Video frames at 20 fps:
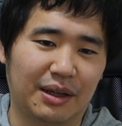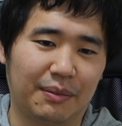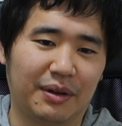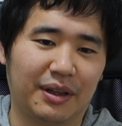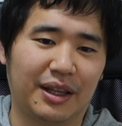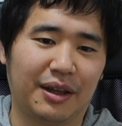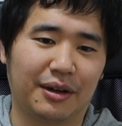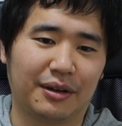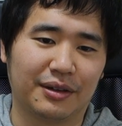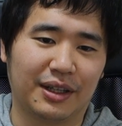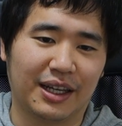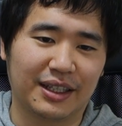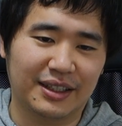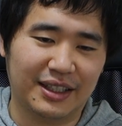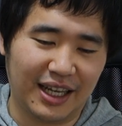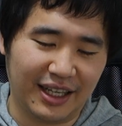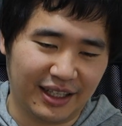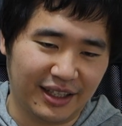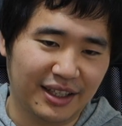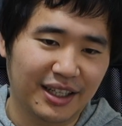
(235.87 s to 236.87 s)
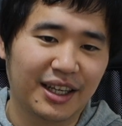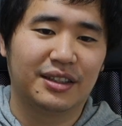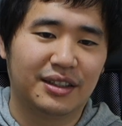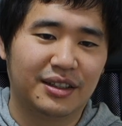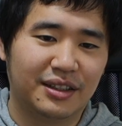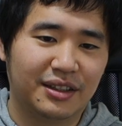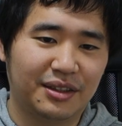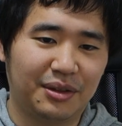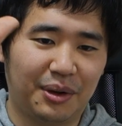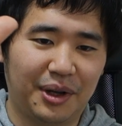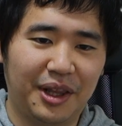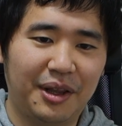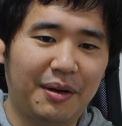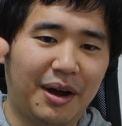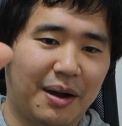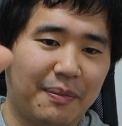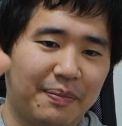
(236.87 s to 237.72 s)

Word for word: てみてくださいそれでは